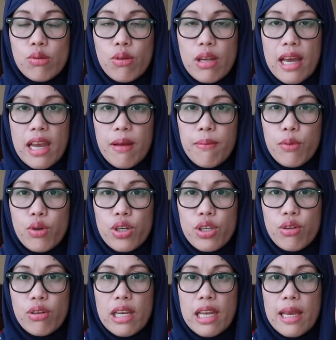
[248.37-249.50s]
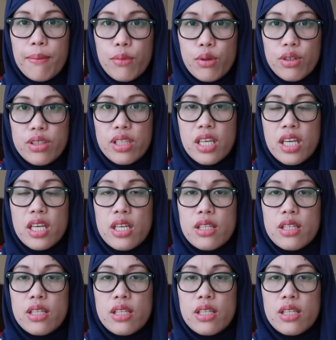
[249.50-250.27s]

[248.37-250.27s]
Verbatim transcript: yung lime or yung lemon.